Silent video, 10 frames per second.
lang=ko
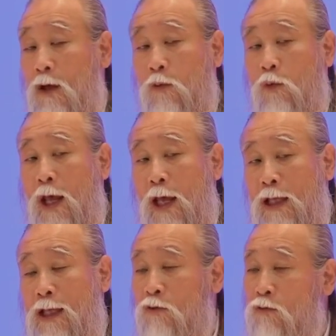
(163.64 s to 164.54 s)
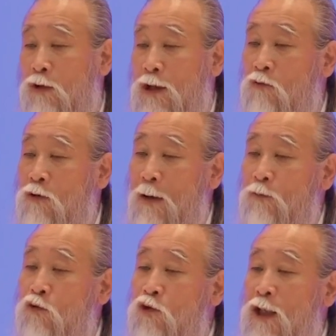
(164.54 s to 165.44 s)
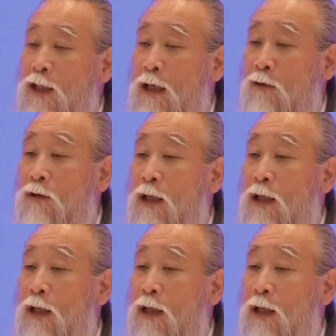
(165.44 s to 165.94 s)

왜 인구를 자꾸 감축시키려고